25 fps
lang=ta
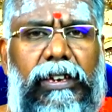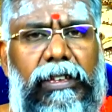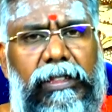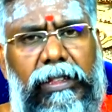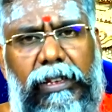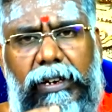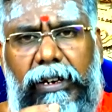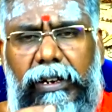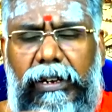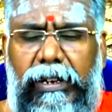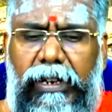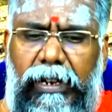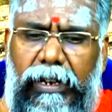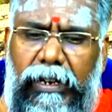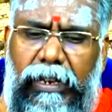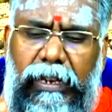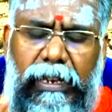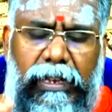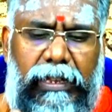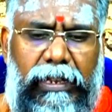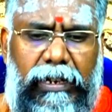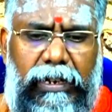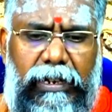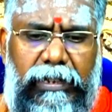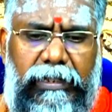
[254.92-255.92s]
இந்த ரெண்டு
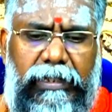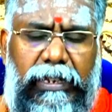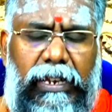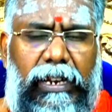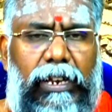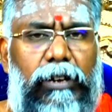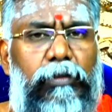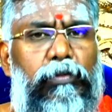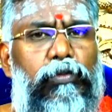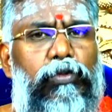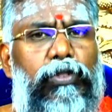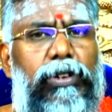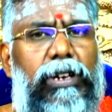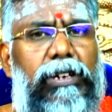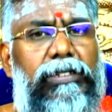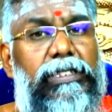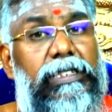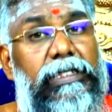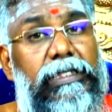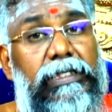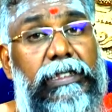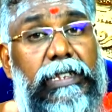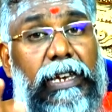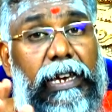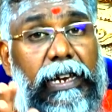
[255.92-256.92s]
எண்ணெயில் எதுனாலும் செய்யலாம் மூணாவது
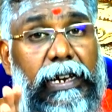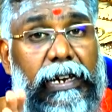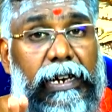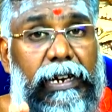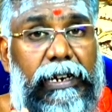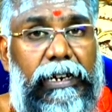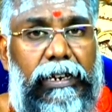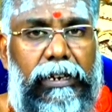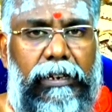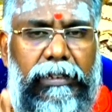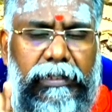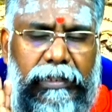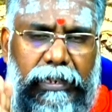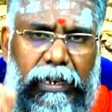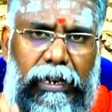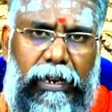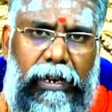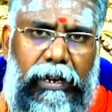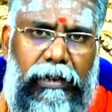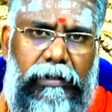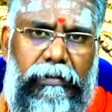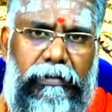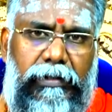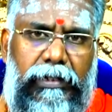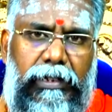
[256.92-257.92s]
தேங்காய்
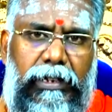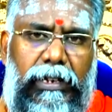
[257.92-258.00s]
செய்யலாம்